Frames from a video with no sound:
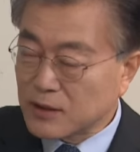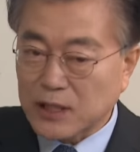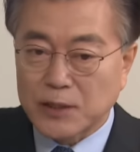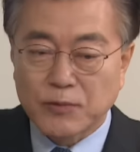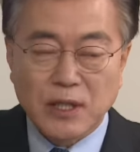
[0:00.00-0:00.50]

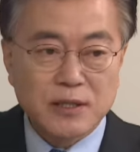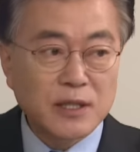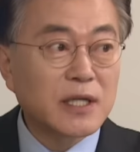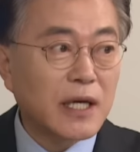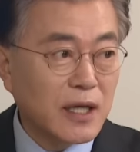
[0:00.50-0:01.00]
산업과
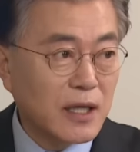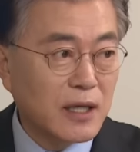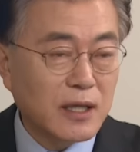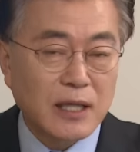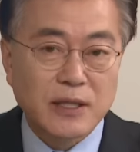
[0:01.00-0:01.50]

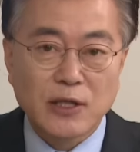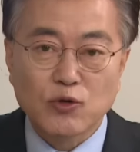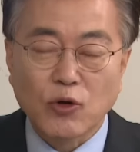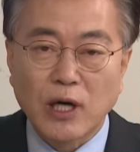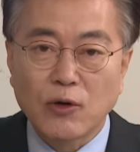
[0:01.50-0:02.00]
연계가
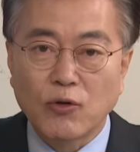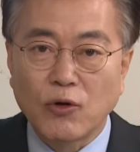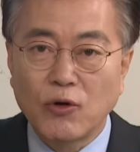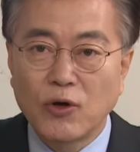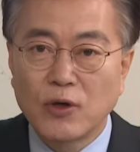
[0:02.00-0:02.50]
되기도
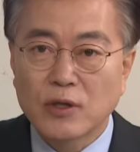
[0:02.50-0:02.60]
하고,